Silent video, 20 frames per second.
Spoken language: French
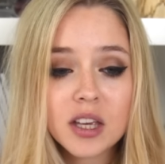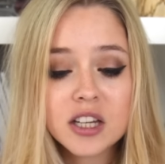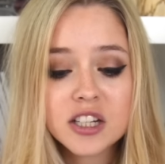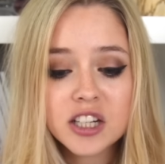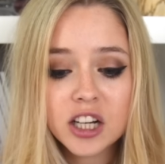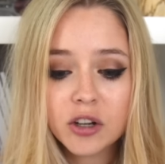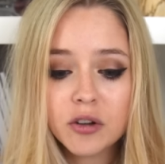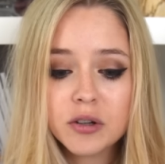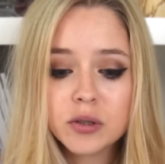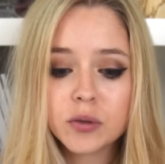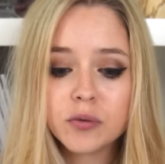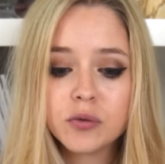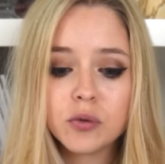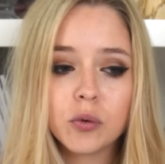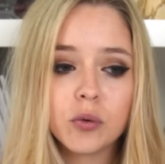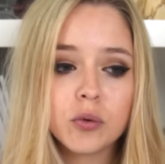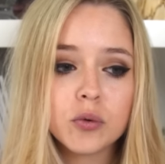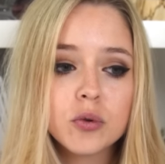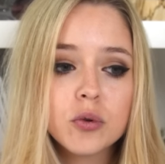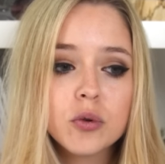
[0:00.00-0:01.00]
Chacun y trouve
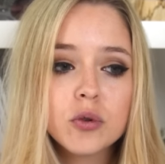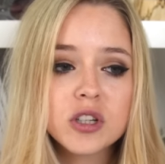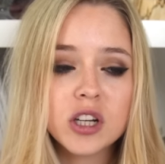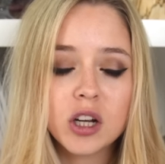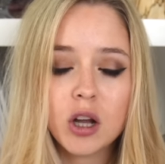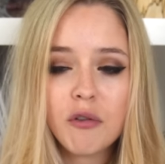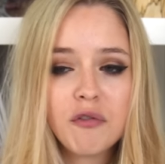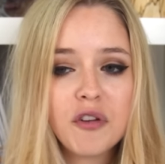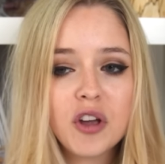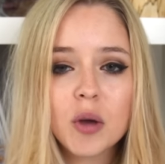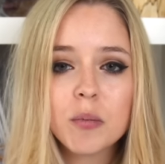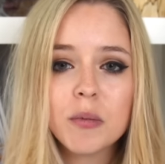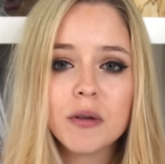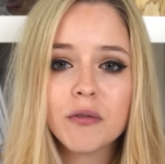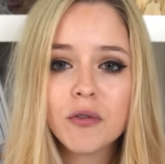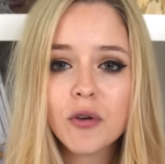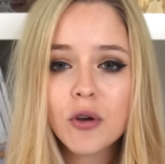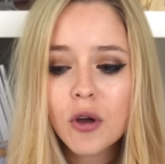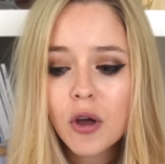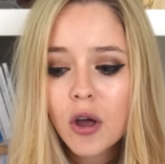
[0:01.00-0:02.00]
son compte, chacun fait comme
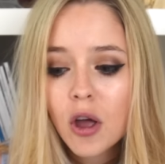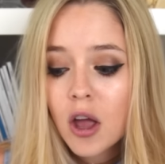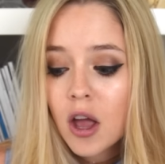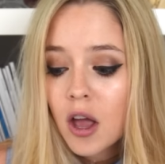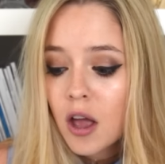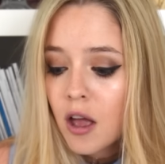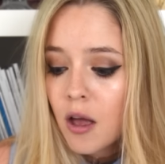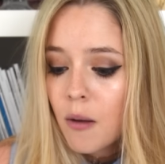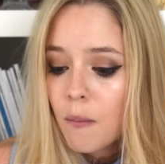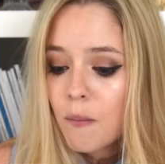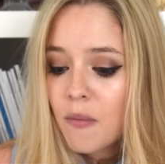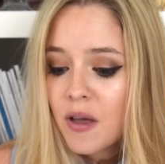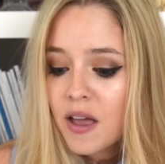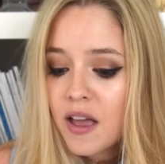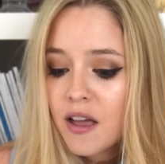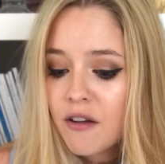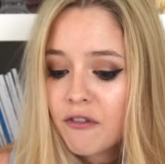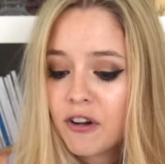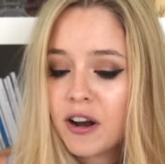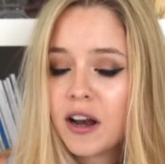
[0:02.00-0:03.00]
il veut.
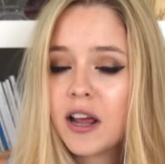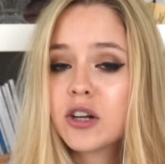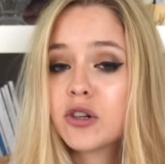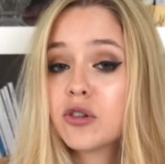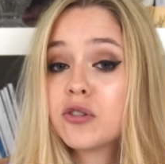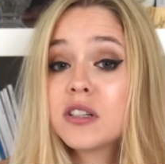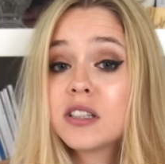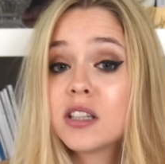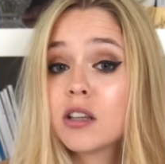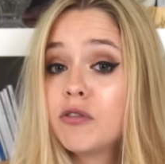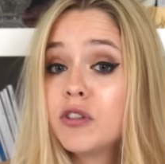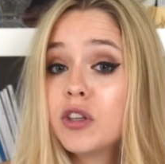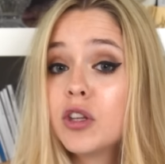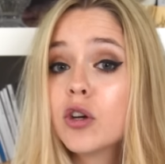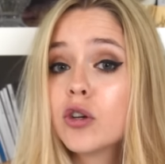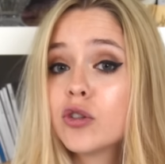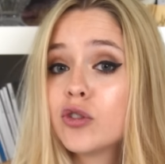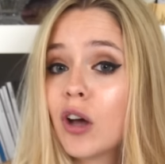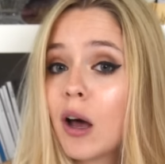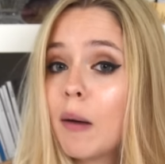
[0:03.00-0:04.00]
Mais voilà, je sais que cette
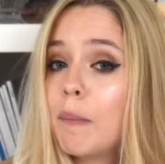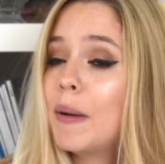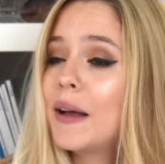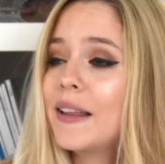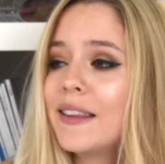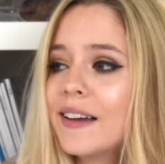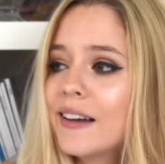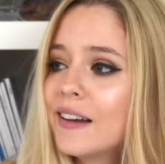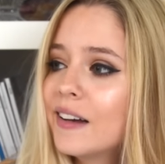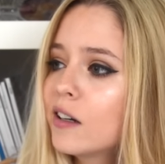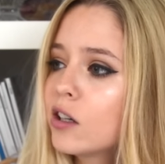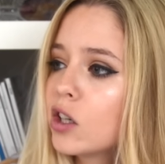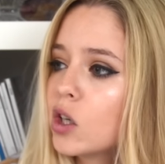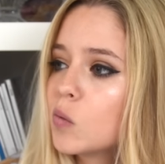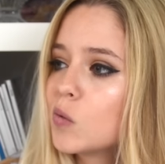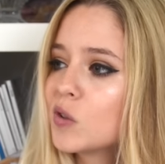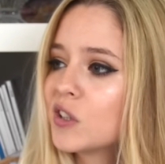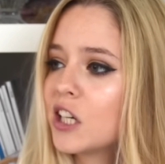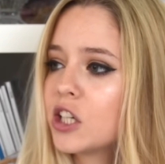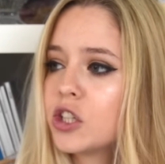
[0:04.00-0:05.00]
vidéo sera pas dingue,
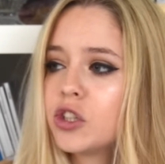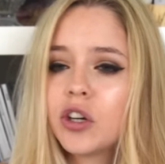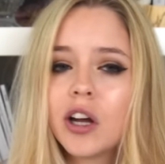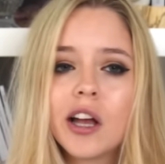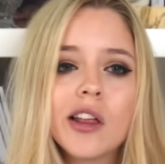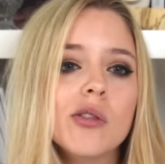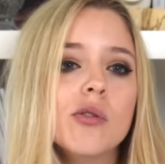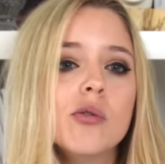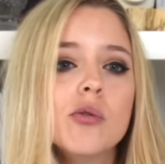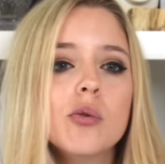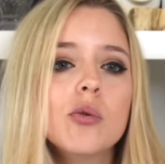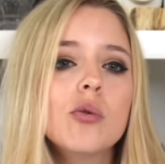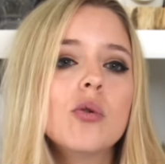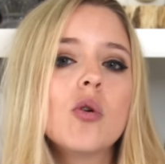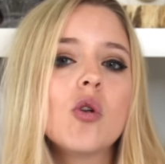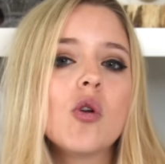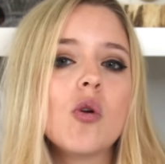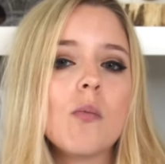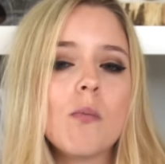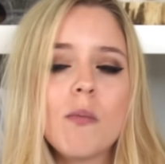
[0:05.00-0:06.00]
le montage sera
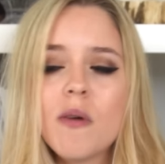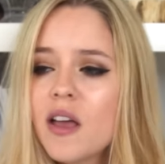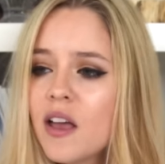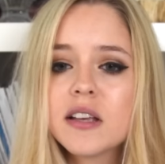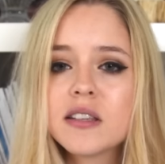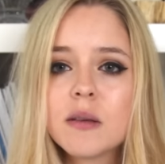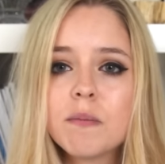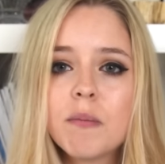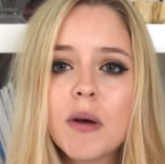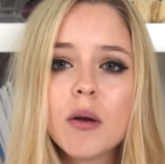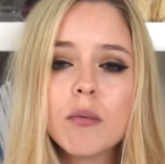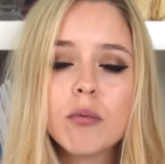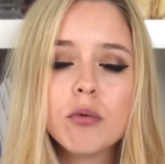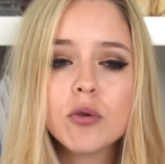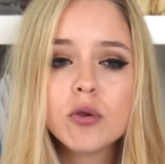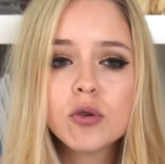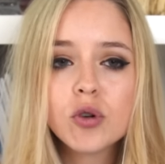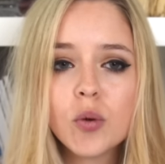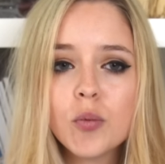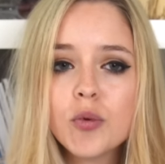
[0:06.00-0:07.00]
nul, mais c'est pas le
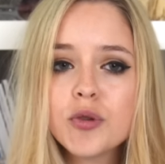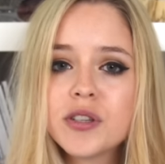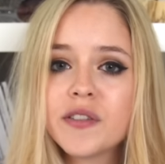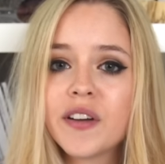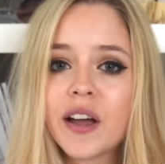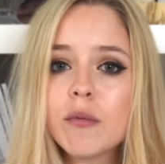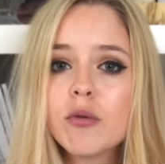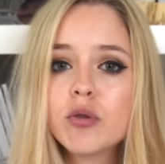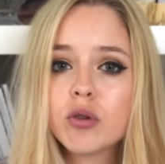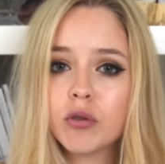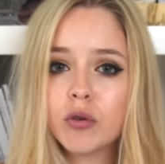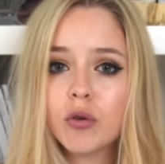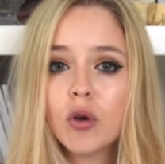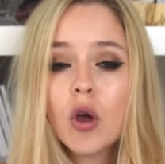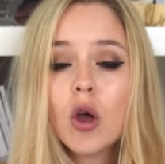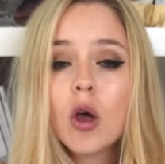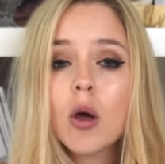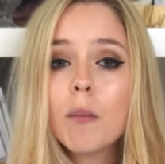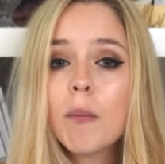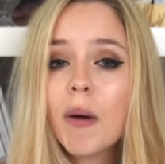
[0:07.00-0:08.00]
but. Le but est vraiment de
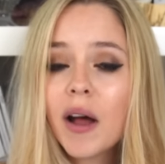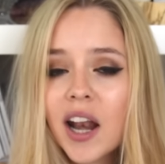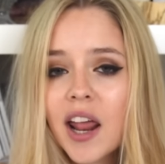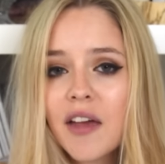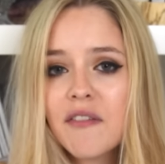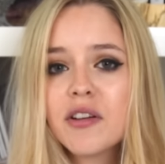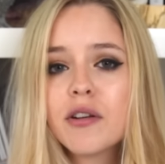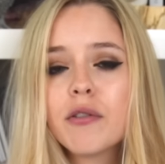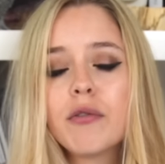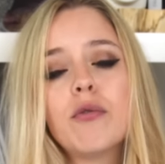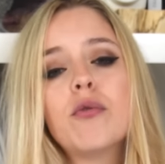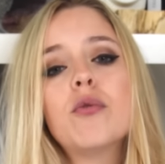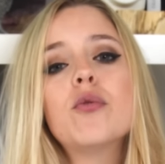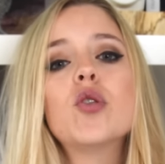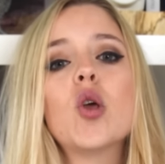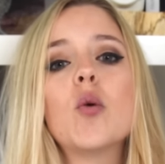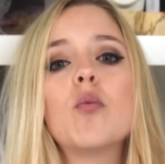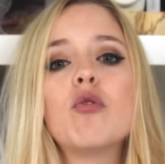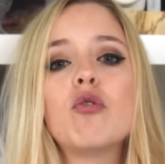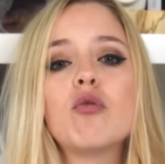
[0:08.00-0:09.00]
parler avec
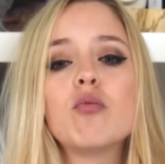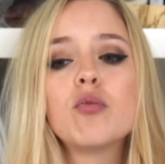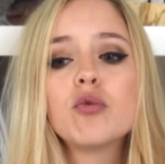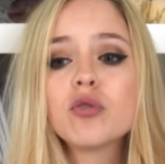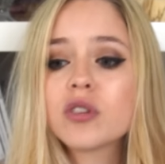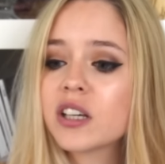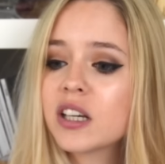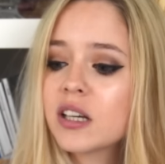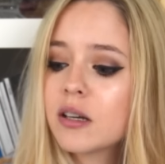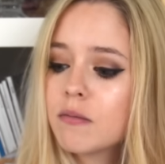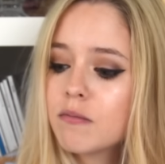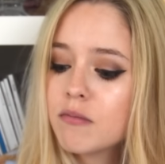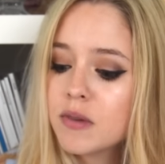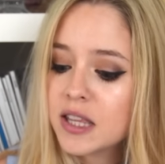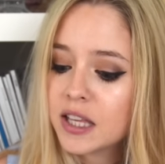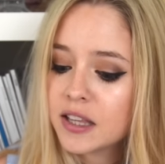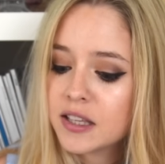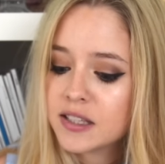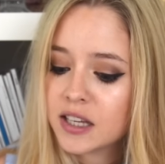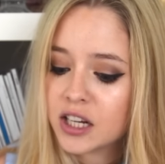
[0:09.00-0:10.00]
vous, d'un peu vous montrer mes
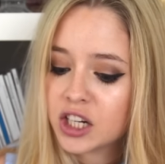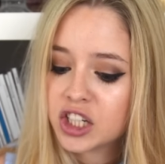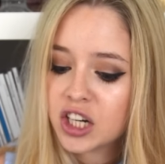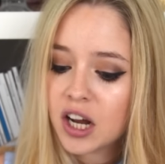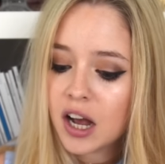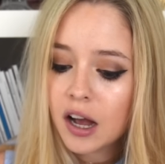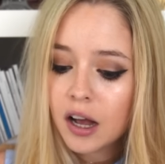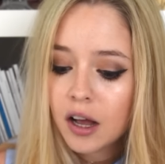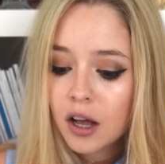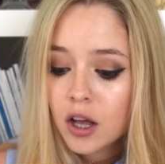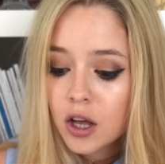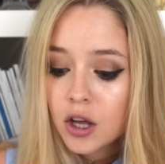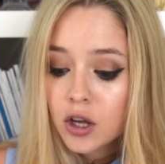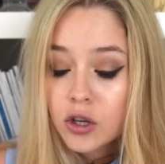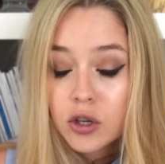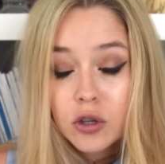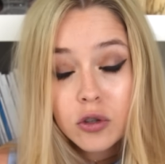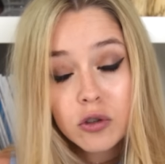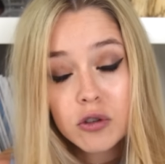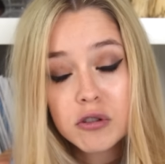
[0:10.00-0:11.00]
derniers achats,
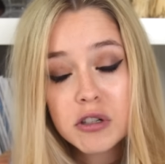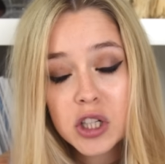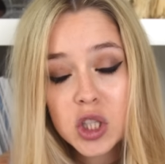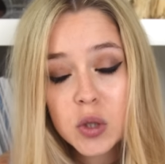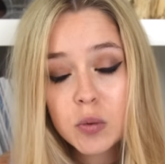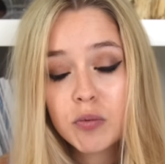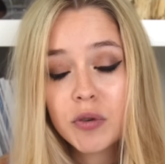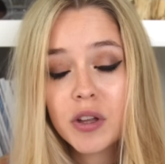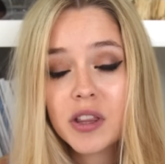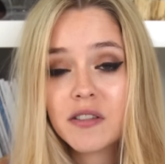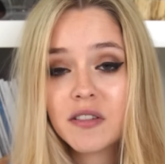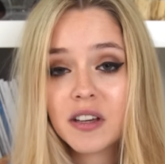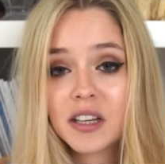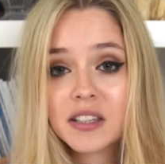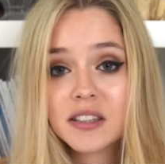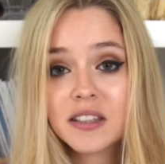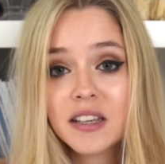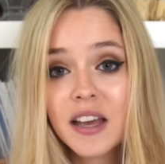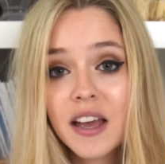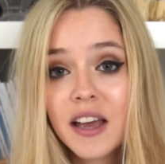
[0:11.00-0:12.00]
ce que j'ai reçu pour mon
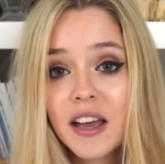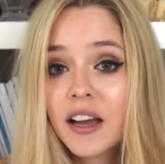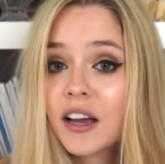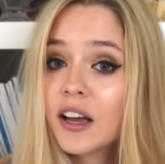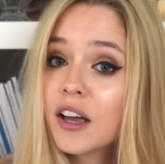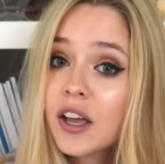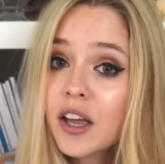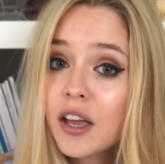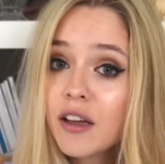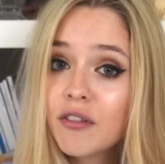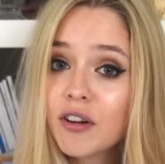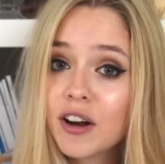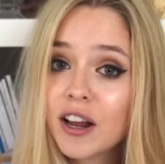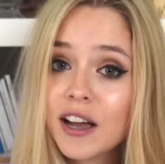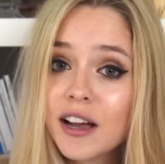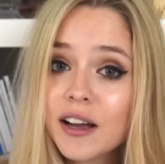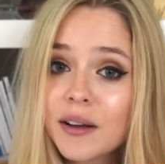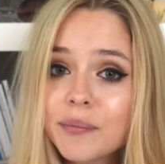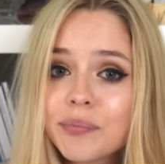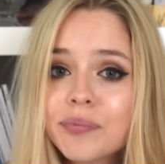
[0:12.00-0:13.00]
anniversaire, et
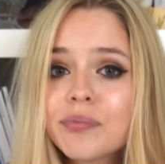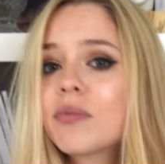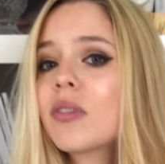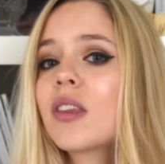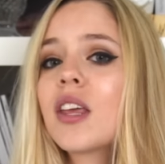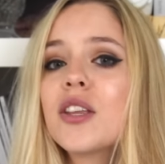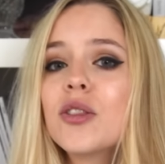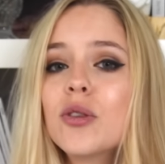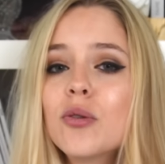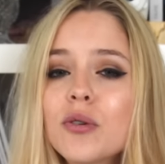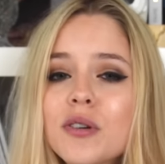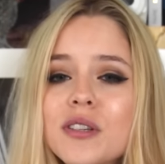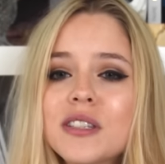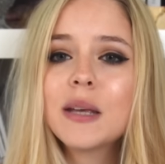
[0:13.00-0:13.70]
voilà Donc